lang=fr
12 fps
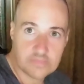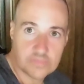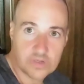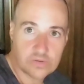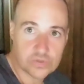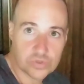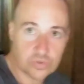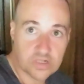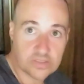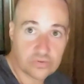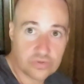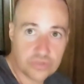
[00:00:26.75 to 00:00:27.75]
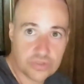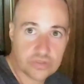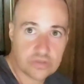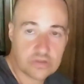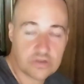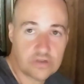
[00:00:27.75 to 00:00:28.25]
Bonjour à tous.
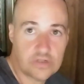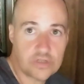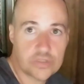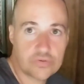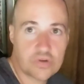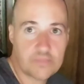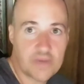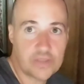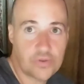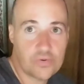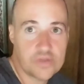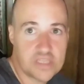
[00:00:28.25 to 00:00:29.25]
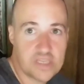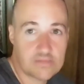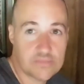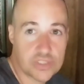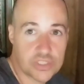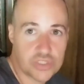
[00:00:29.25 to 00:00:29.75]
Euh, là, je suis à ma deuxième
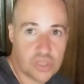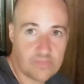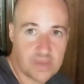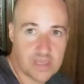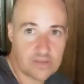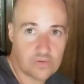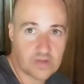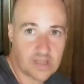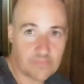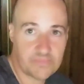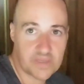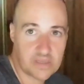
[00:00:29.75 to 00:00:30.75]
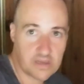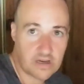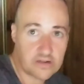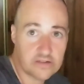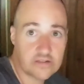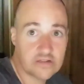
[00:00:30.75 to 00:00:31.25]
semaine au
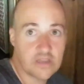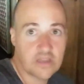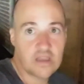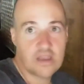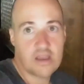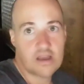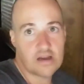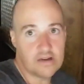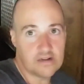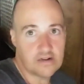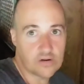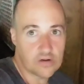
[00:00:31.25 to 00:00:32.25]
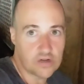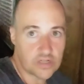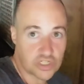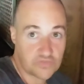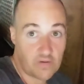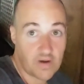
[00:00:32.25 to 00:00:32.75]
camping-car. Euh, euh, je
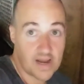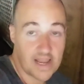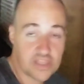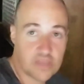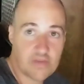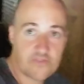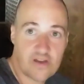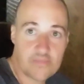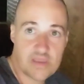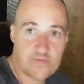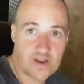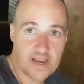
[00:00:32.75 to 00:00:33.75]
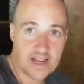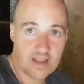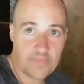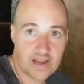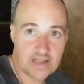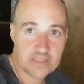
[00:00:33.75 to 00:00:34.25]
dois avoir l'aide de ma famille pour faire les
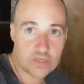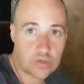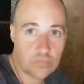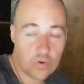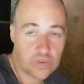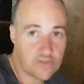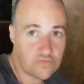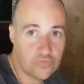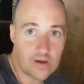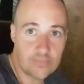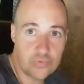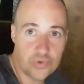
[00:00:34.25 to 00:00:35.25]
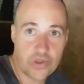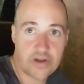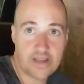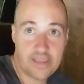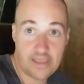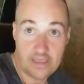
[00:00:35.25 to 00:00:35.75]
réparations, mais on est venu à bout de
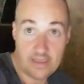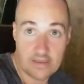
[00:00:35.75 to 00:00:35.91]
rien.